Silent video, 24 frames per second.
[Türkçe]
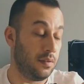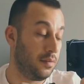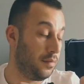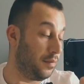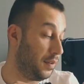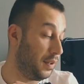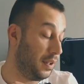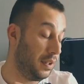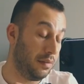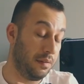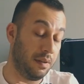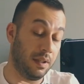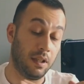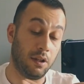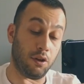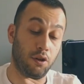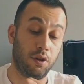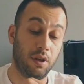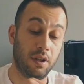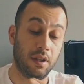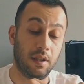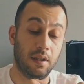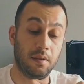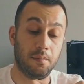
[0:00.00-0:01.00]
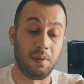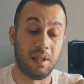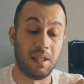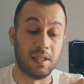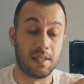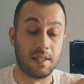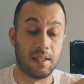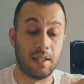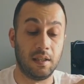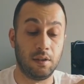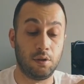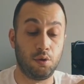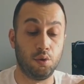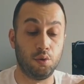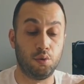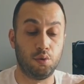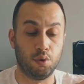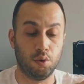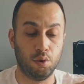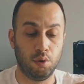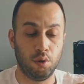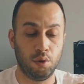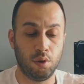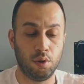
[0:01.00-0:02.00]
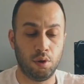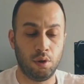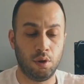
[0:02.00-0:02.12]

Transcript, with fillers: Freewell'a göre biraz daha kötü.